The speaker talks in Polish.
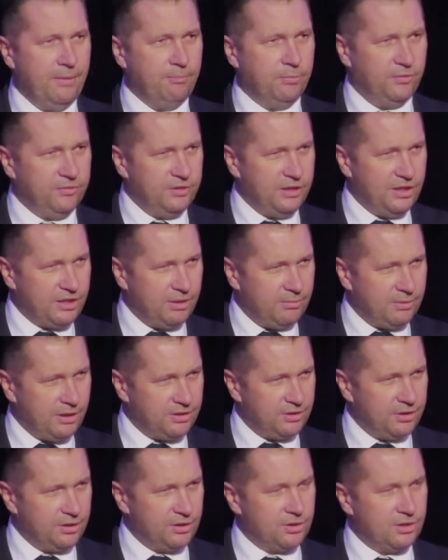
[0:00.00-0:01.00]
Powtarzam
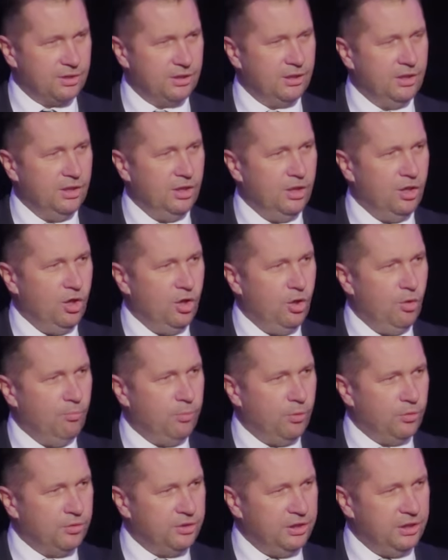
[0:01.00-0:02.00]
raz jeszcze,
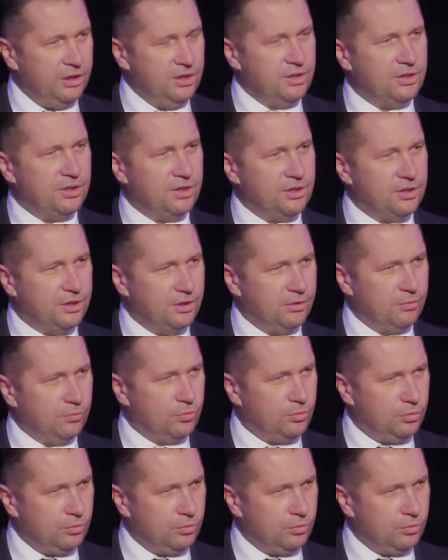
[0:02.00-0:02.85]
podjęcie się